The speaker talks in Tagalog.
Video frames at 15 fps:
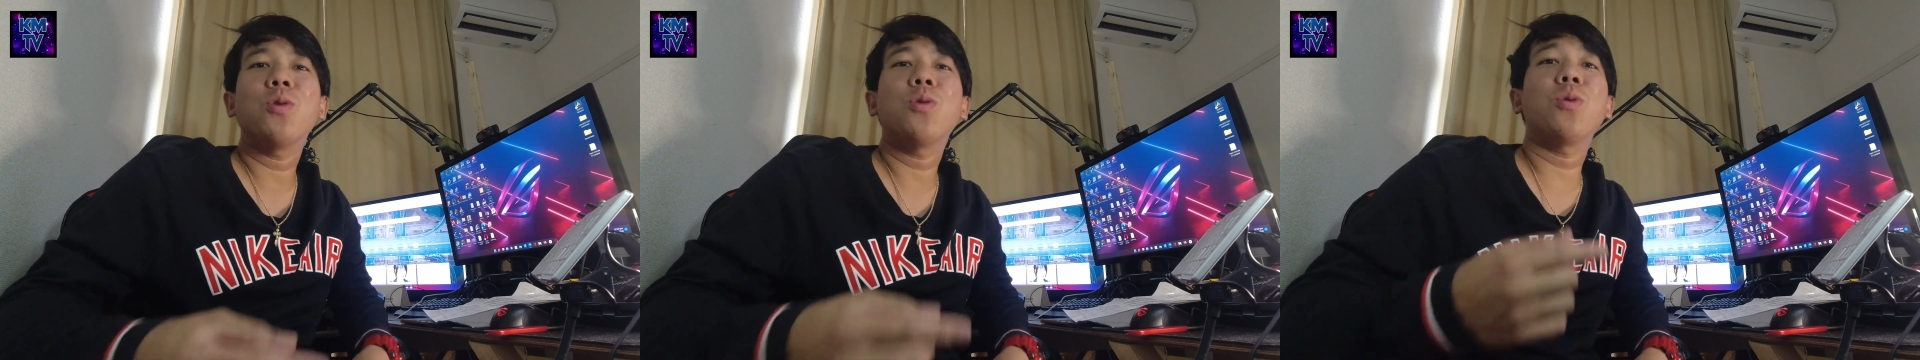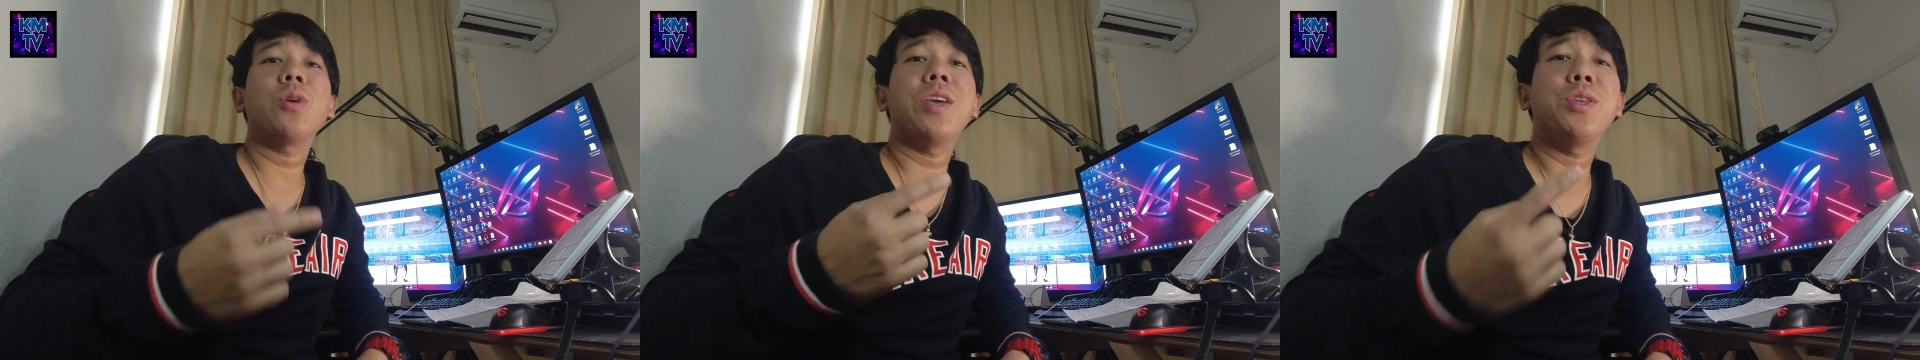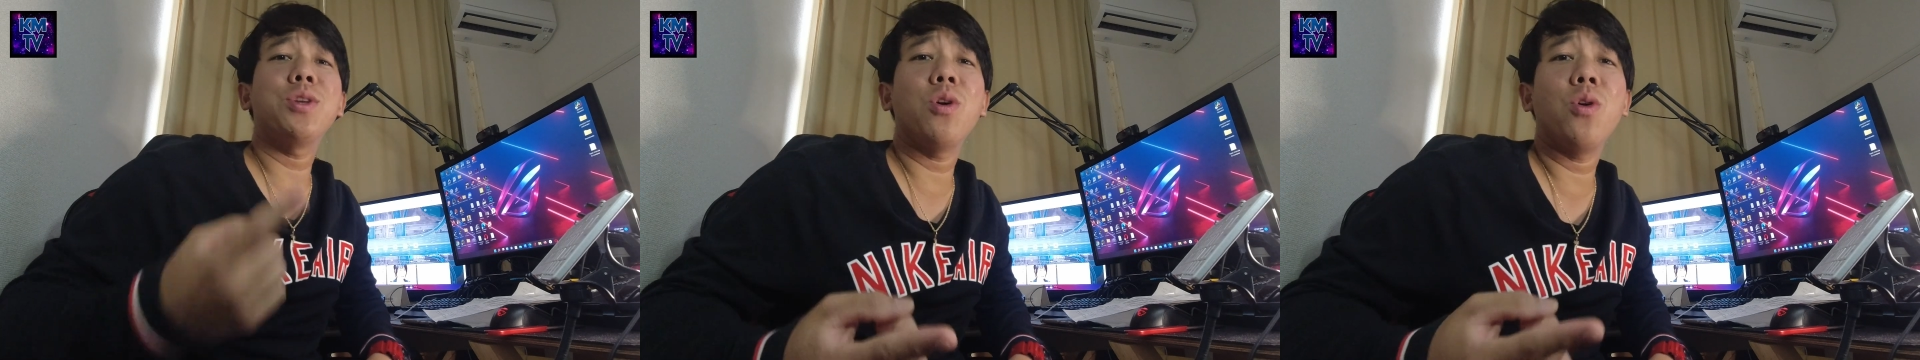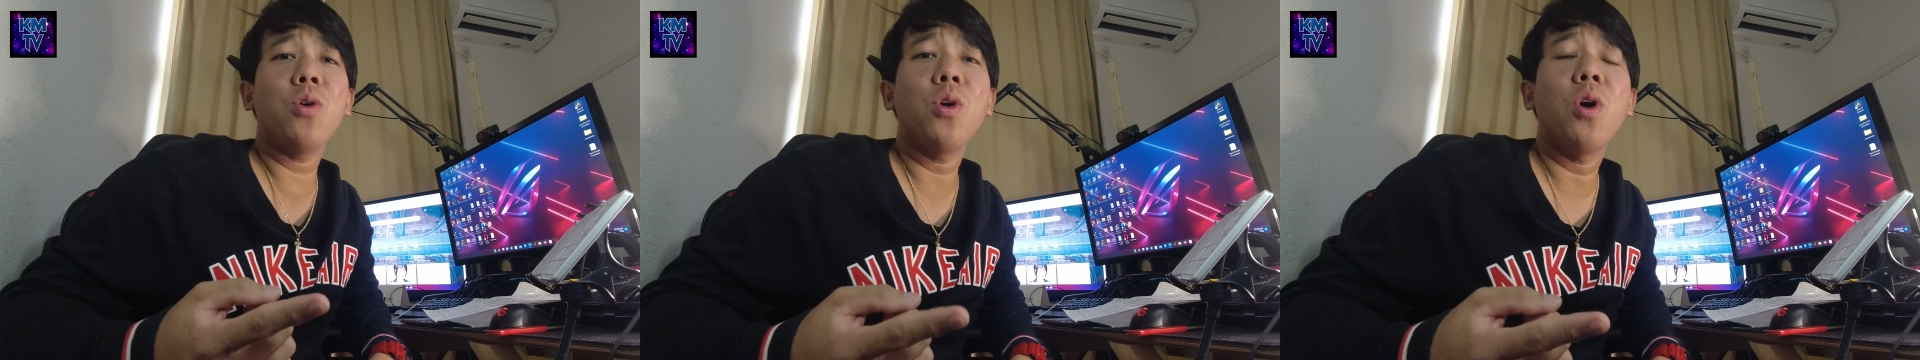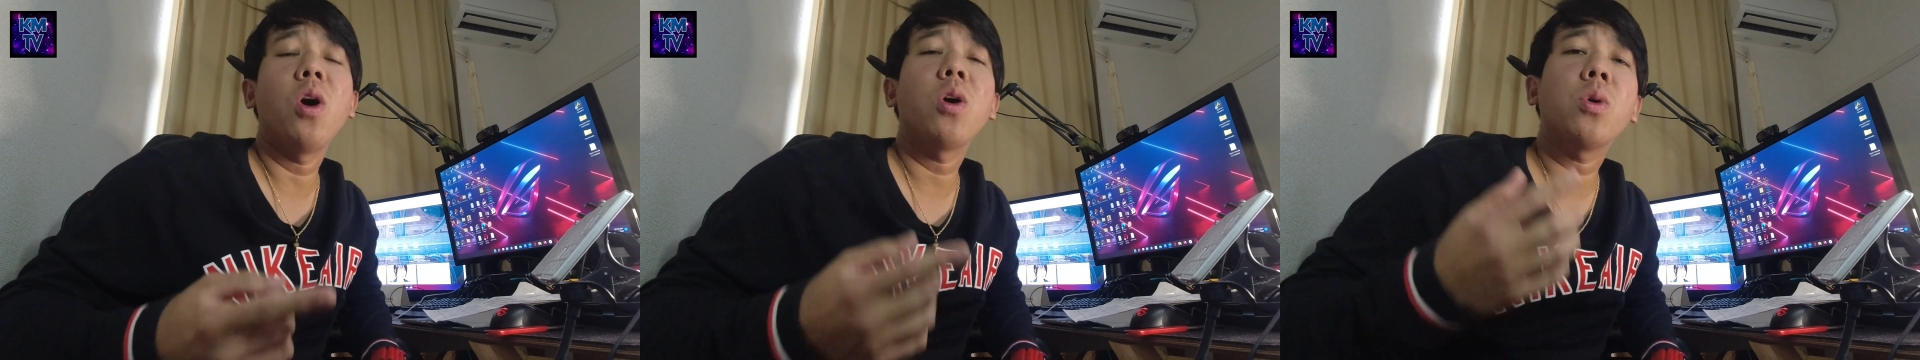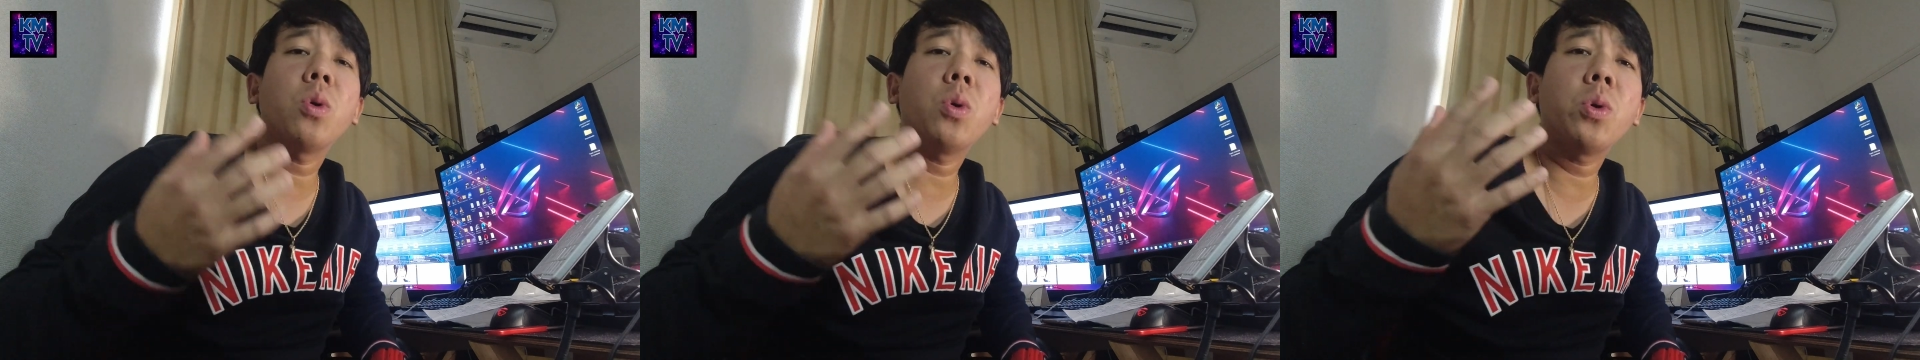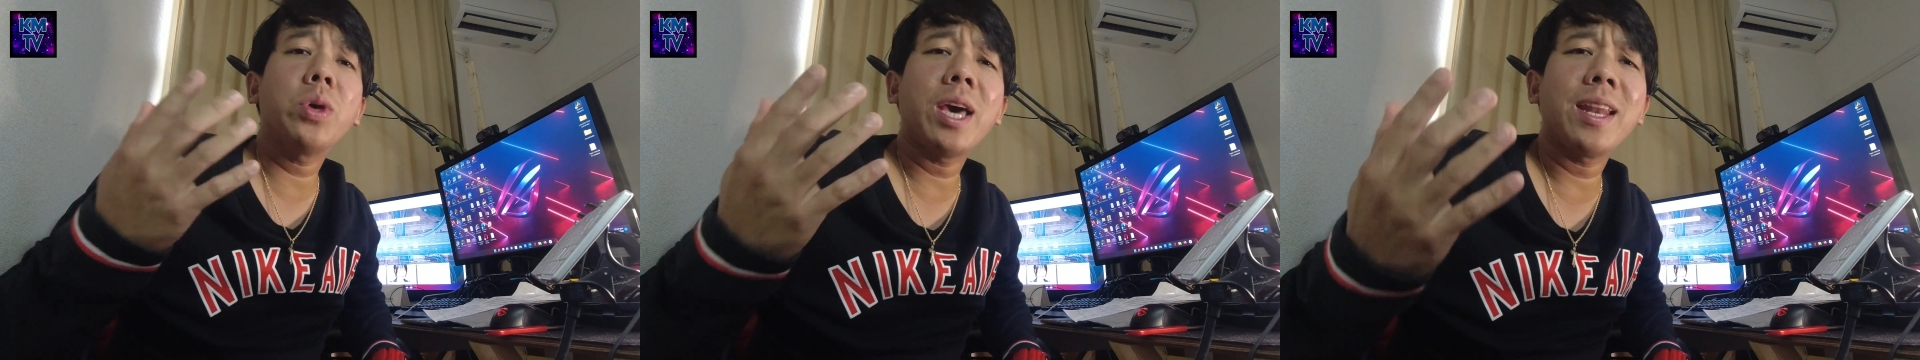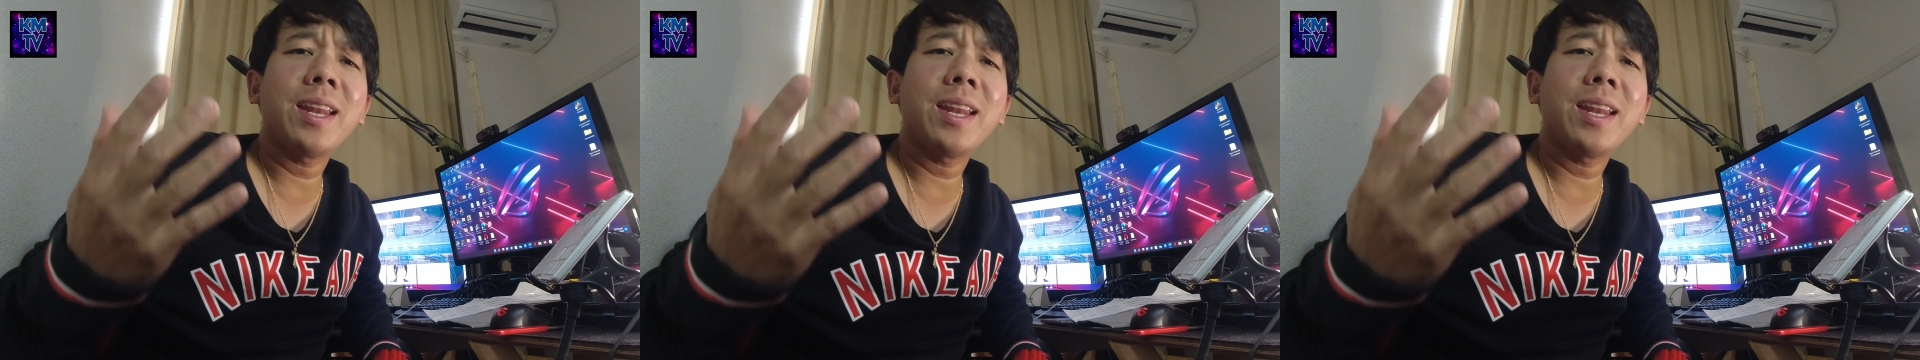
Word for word: kuya nyo, kuya